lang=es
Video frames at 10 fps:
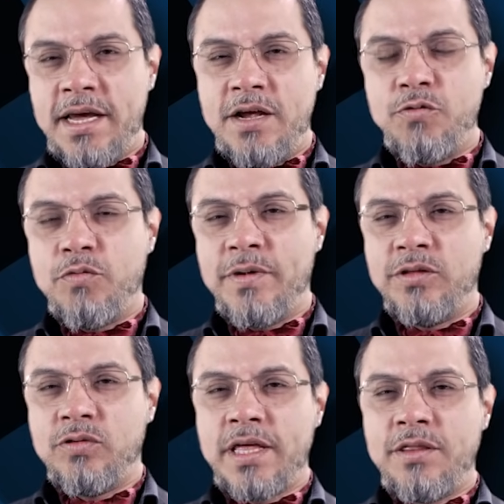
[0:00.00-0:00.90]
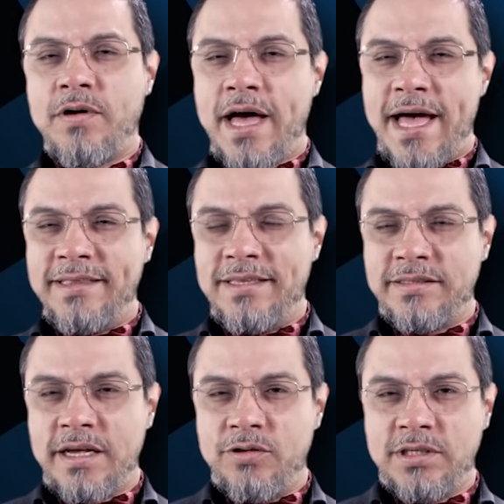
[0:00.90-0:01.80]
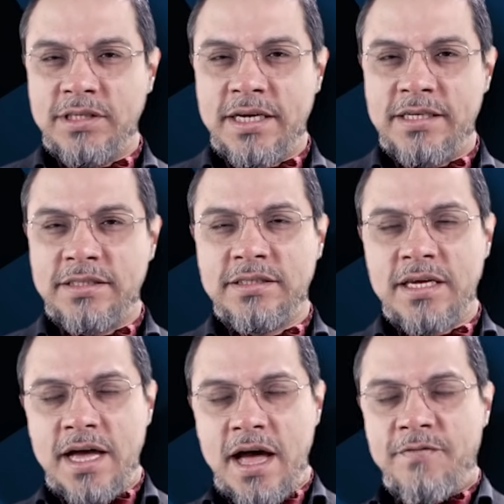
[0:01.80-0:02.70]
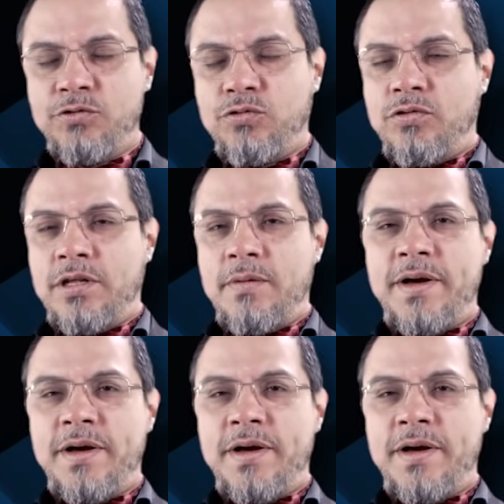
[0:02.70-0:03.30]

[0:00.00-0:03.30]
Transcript: en un momento dado antes que los intereses a futuro del